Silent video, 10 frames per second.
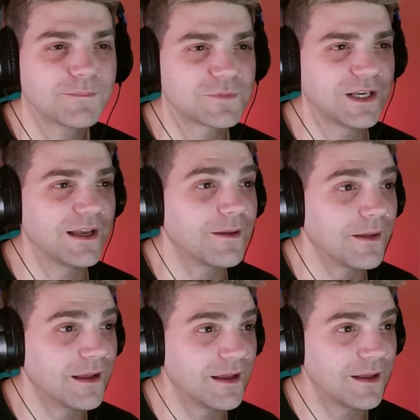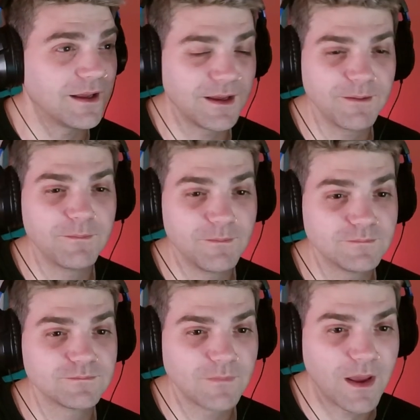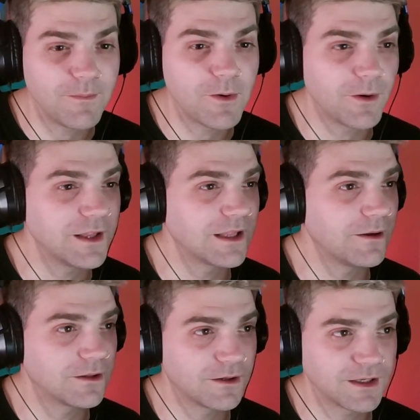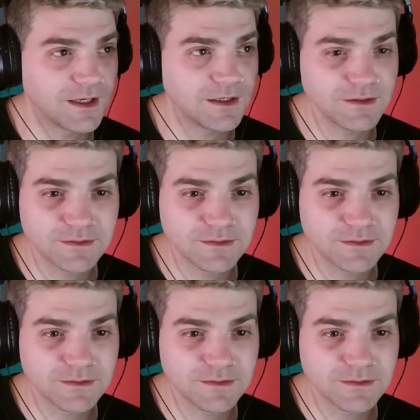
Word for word: Che, eh, es muy bonita Victoria, ¿eh?